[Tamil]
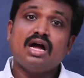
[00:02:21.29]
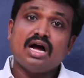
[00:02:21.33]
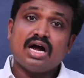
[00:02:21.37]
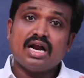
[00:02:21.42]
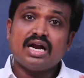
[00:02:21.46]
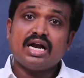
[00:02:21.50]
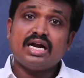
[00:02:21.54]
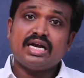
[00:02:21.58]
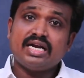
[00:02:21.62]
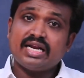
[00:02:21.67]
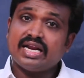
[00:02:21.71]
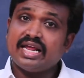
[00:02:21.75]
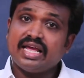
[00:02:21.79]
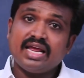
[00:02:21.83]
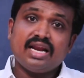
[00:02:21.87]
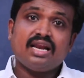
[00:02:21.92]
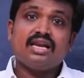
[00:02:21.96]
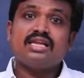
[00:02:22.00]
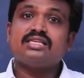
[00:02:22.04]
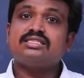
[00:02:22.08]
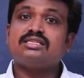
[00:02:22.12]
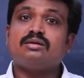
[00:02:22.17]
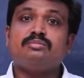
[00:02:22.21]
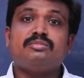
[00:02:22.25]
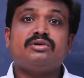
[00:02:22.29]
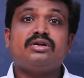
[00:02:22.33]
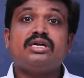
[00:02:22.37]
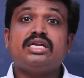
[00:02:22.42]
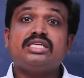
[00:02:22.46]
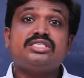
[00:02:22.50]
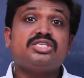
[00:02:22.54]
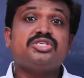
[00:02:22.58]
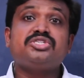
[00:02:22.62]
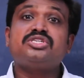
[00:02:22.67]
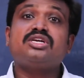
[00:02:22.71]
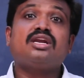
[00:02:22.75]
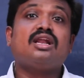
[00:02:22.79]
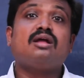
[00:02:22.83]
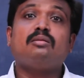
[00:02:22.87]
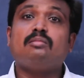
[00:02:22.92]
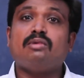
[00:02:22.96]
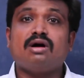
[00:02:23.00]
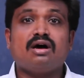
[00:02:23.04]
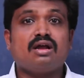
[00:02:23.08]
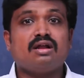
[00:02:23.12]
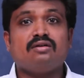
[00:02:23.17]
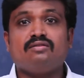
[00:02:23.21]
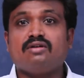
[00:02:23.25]
ஆனால் ட்ரையலில் சம் டெசிஷன்லாம்
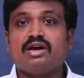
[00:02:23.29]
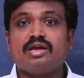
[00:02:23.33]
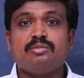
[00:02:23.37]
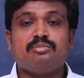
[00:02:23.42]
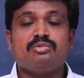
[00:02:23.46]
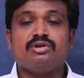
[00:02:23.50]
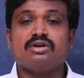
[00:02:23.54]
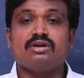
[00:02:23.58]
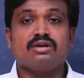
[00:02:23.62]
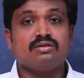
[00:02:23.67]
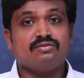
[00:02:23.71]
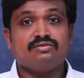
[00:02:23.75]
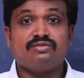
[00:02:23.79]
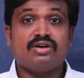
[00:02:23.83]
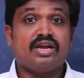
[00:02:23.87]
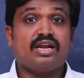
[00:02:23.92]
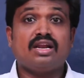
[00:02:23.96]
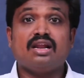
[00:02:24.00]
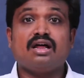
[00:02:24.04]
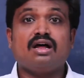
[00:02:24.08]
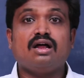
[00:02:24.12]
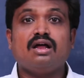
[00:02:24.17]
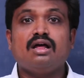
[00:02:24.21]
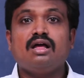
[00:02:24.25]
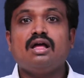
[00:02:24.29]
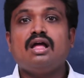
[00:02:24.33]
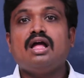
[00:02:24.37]
மாற வாய்ப்பு இருக்குது ஃபைனலாக